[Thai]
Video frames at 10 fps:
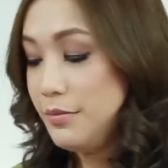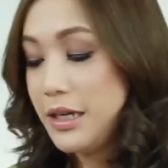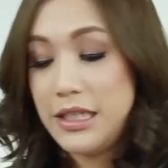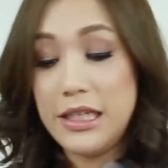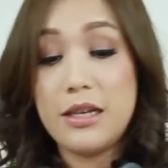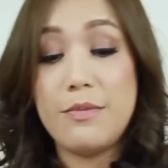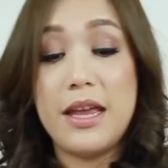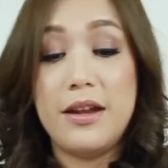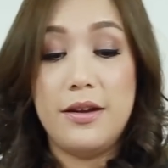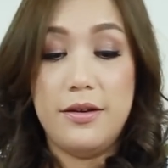เบอร์สี่สิบ
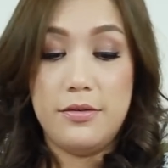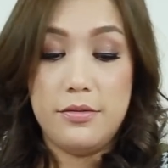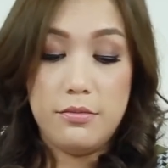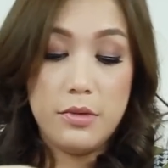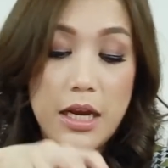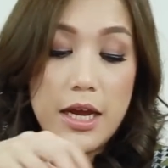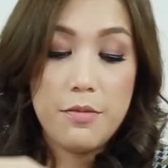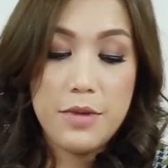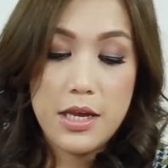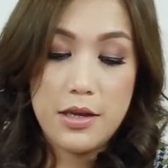เอ็ดเมืองไทยก็
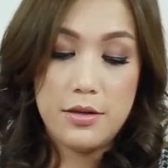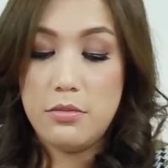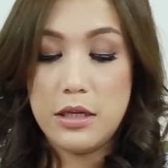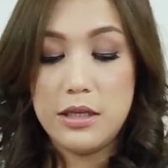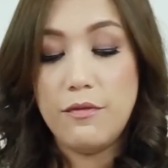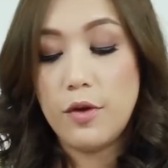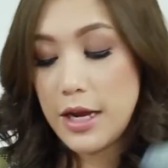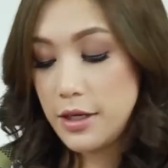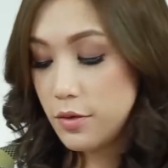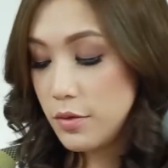มีแต่ซีโฟ
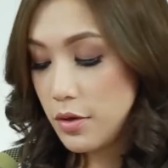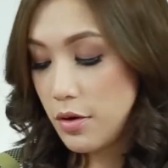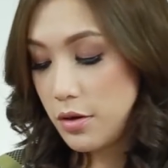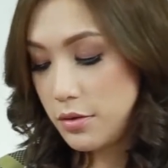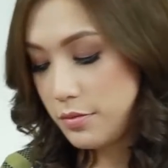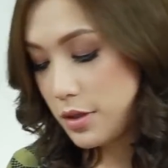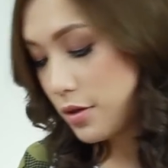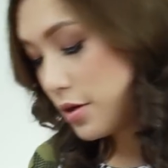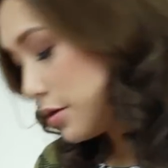ล่าที่นู่นนะเนาะมันก็